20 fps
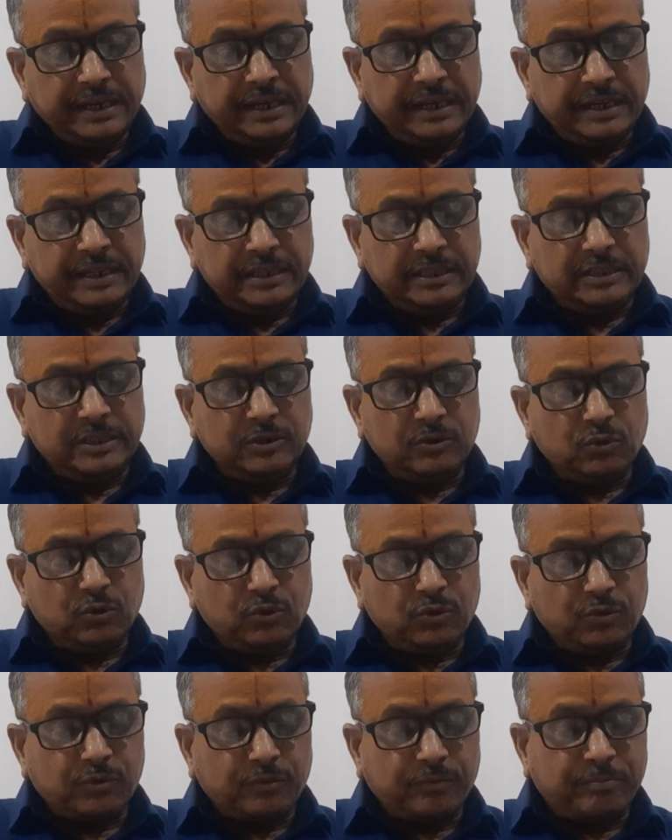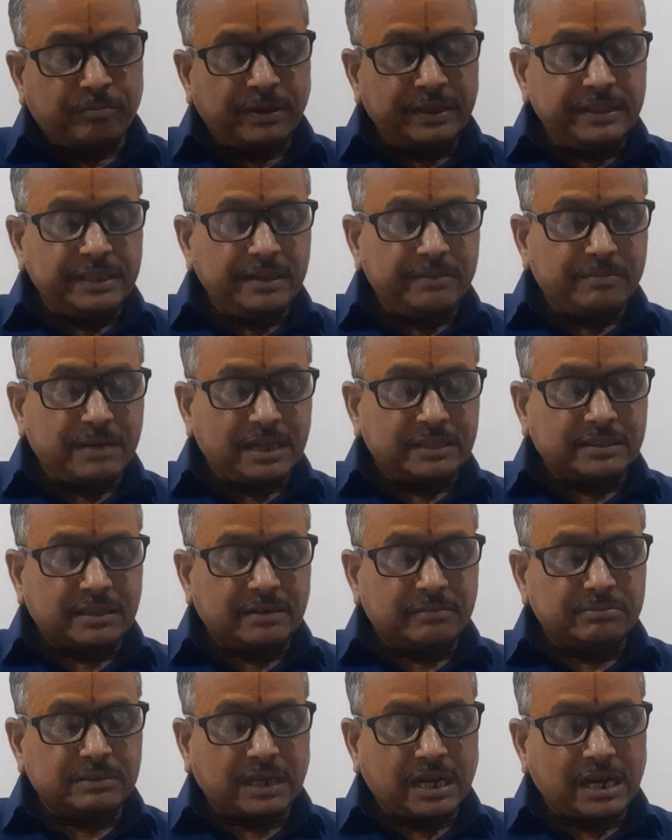इन्हीं दिनों वंदे
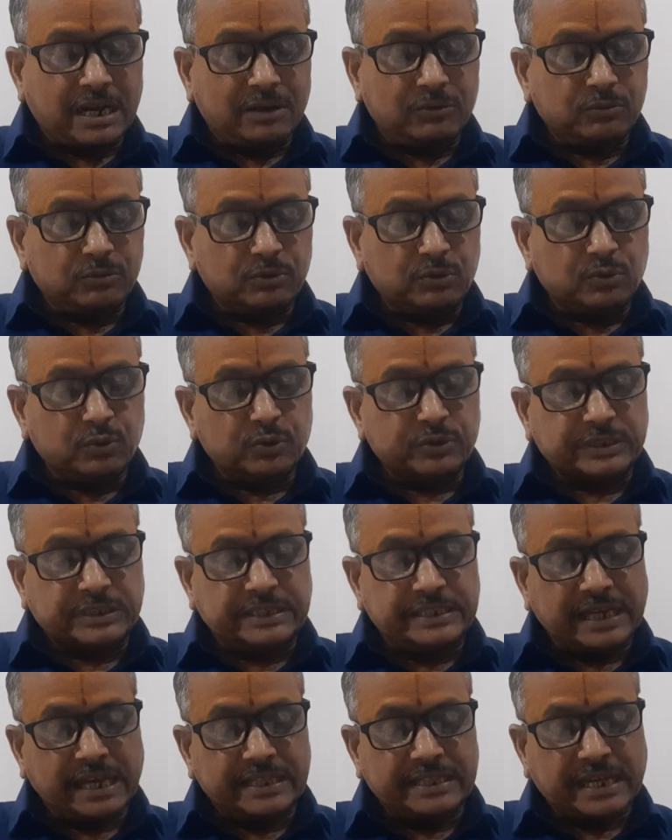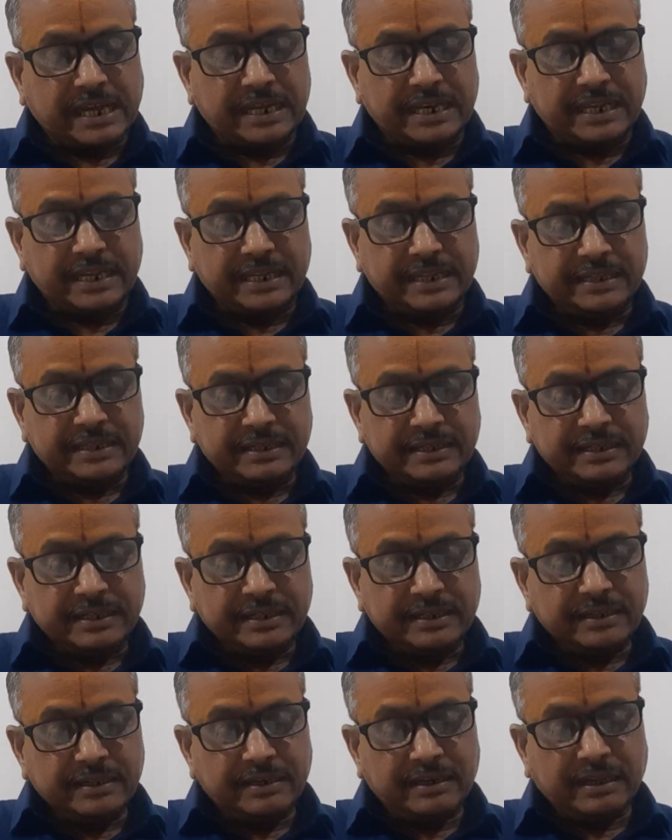मातरम का उद्घोष किया जाने
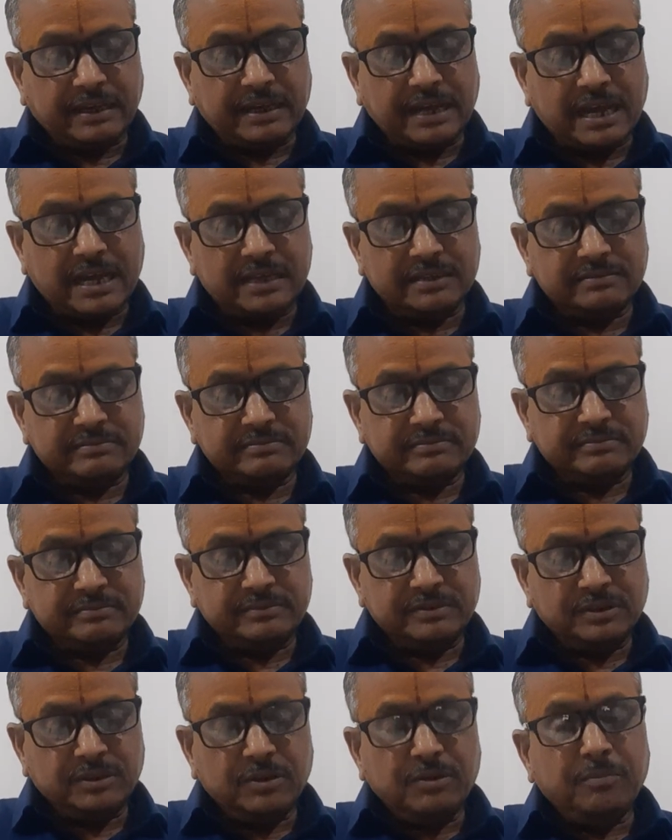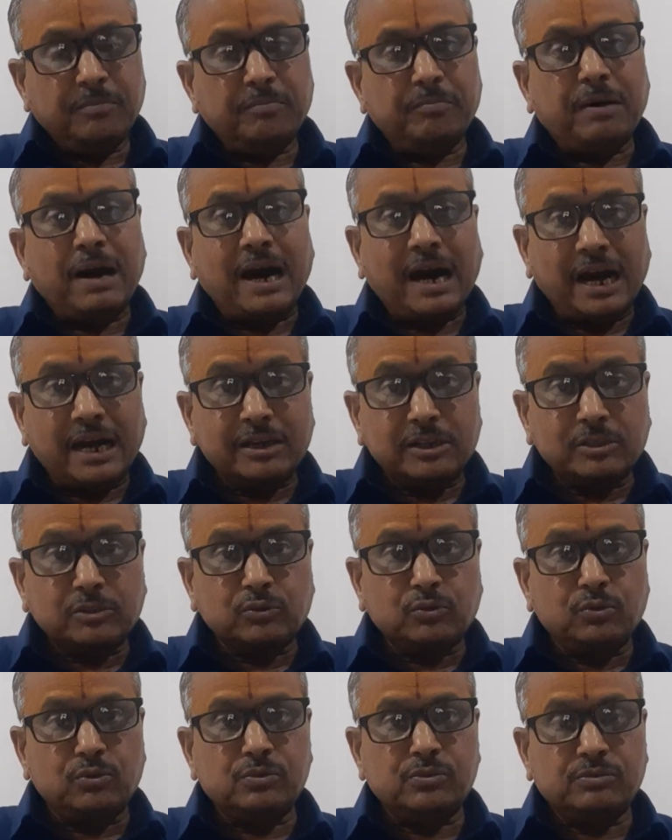लगा भारत
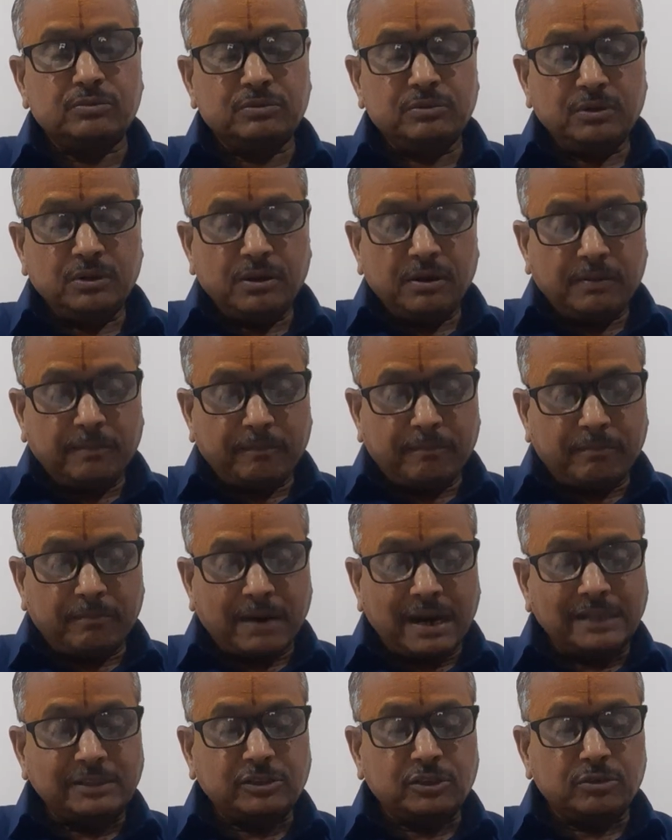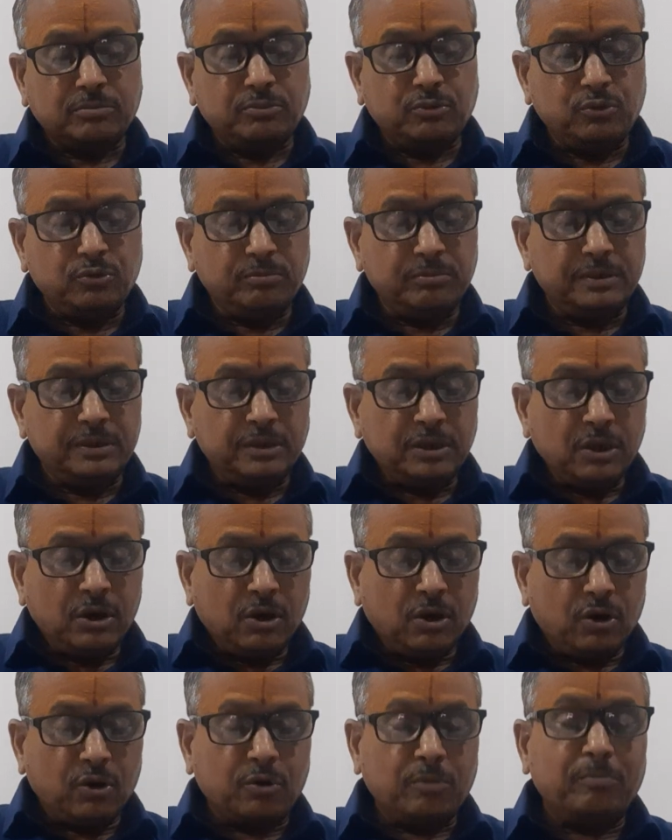को मातृभूमि
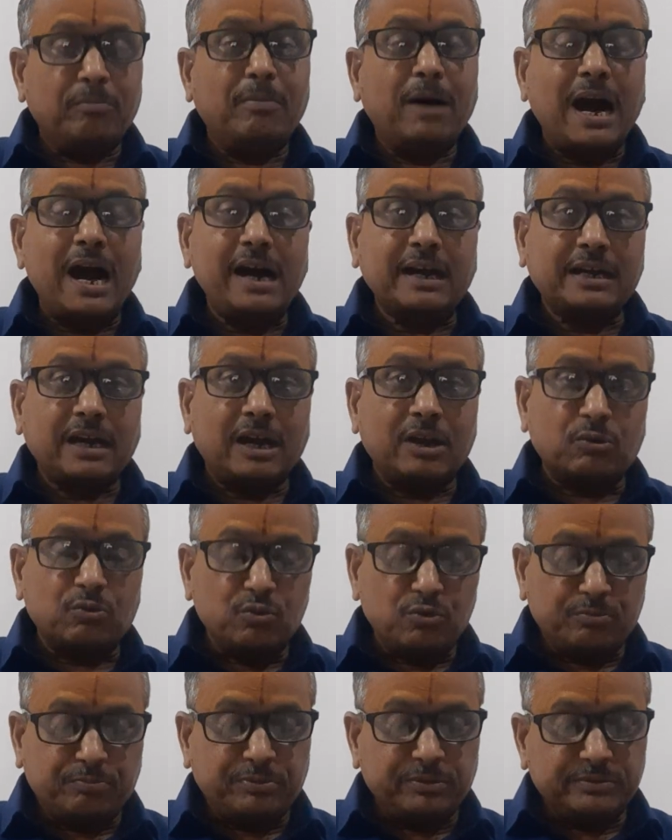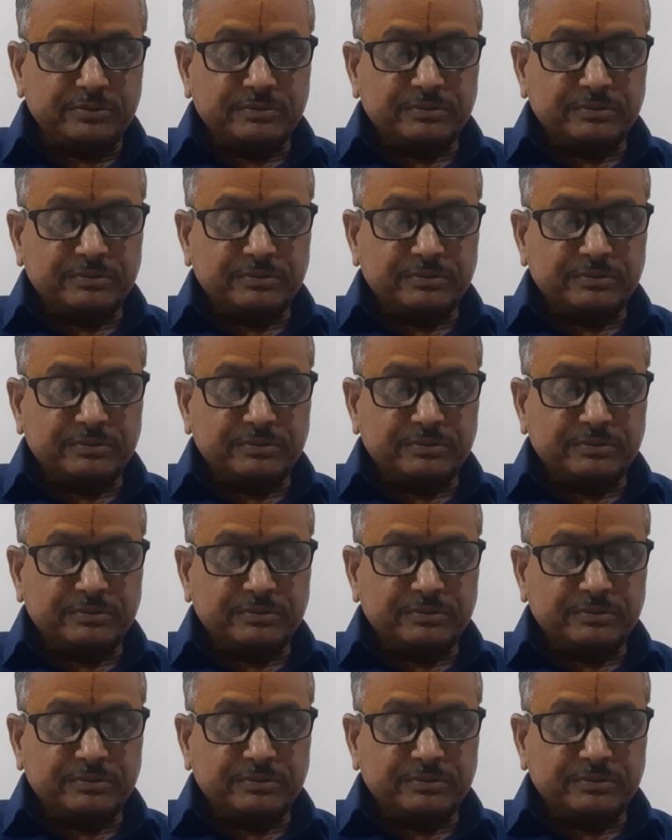और माँ का रूप